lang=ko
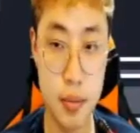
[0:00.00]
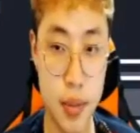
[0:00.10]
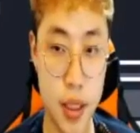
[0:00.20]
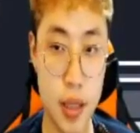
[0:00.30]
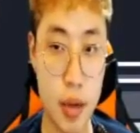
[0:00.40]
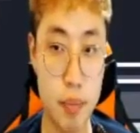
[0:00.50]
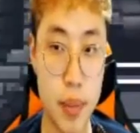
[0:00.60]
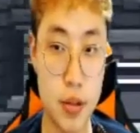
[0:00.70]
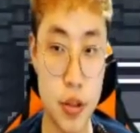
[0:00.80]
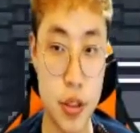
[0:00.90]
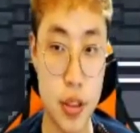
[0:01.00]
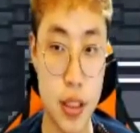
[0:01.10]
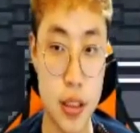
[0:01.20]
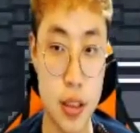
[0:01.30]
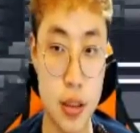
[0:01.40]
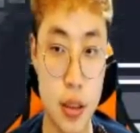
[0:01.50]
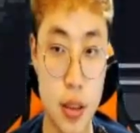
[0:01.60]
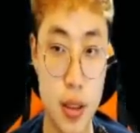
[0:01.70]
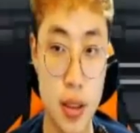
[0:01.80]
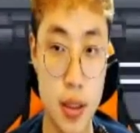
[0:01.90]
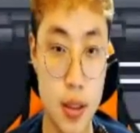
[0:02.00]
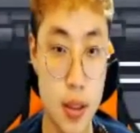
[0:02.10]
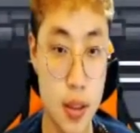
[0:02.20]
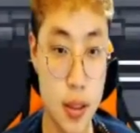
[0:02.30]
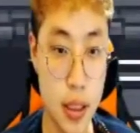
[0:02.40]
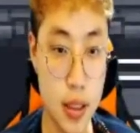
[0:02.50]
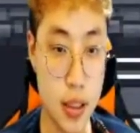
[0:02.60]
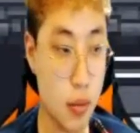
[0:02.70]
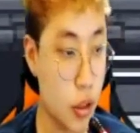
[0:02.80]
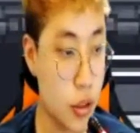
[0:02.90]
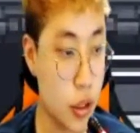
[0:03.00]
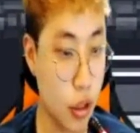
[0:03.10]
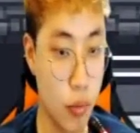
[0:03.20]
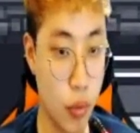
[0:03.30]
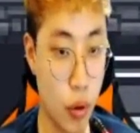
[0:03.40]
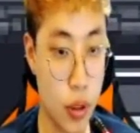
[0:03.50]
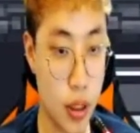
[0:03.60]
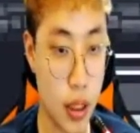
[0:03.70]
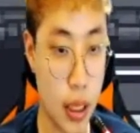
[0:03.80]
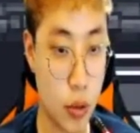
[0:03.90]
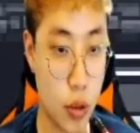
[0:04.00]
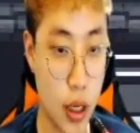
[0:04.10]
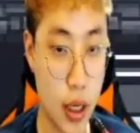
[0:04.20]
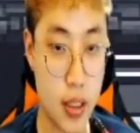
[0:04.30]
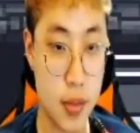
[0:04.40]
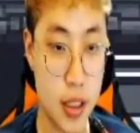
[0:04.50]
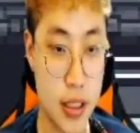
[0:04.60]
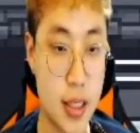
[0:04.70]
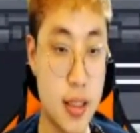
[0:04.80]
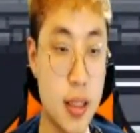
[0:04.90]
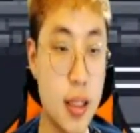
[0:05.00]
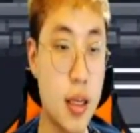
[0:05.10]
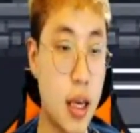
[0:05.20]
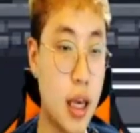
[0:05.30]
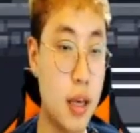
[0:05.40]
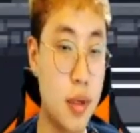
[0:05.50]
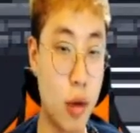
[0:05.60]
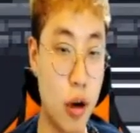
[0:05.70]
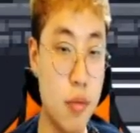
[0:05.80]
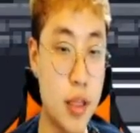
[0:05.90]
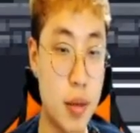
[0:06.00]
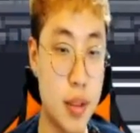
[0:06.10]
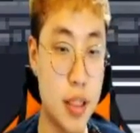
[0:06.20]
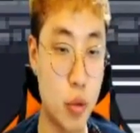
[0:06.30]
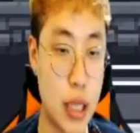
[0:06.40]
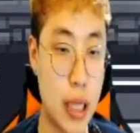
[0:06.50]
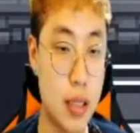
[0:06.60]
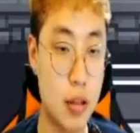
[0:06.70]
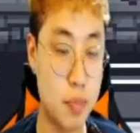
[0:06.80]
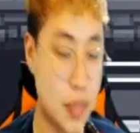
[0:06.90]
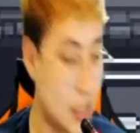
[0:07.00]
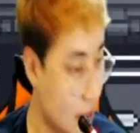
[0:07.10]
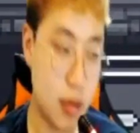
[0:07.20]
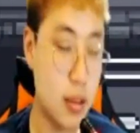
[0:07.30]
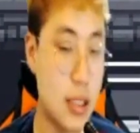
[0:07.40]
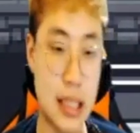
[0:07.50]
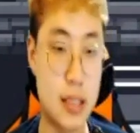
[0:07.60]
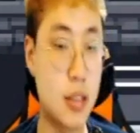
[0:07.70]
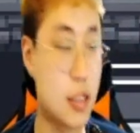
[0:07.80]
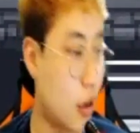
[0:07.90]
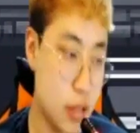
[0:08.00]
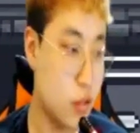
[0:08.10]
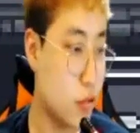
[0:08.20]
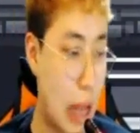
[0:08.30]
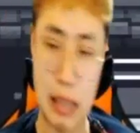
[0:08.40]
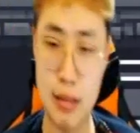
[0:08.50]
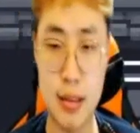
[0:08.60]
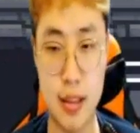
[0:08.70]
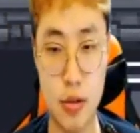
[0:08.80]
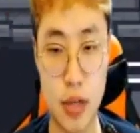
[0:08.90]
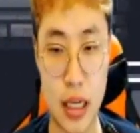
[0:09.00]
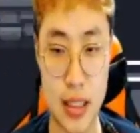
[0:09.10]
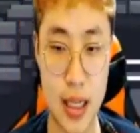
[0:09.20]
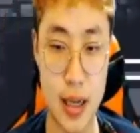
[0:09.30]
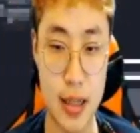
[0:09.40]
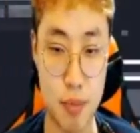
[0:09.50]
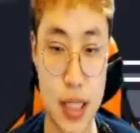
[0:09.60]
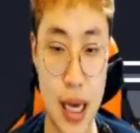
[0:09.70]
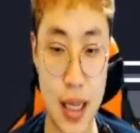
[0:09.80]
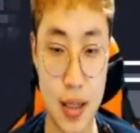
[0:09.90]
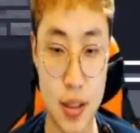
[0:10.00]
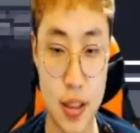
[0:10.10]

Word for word: 키 하나도 안 빠졌죠, 지금까지. 자, 1층 먼저 정복을 하도록 하겠습니다. 제가 3D 게임은 멀미 때문에 잘 못하는 거지. 피지컬은 아저씨, 32살 아저씨 치고 괜찮아요. 나쁘지 않아요,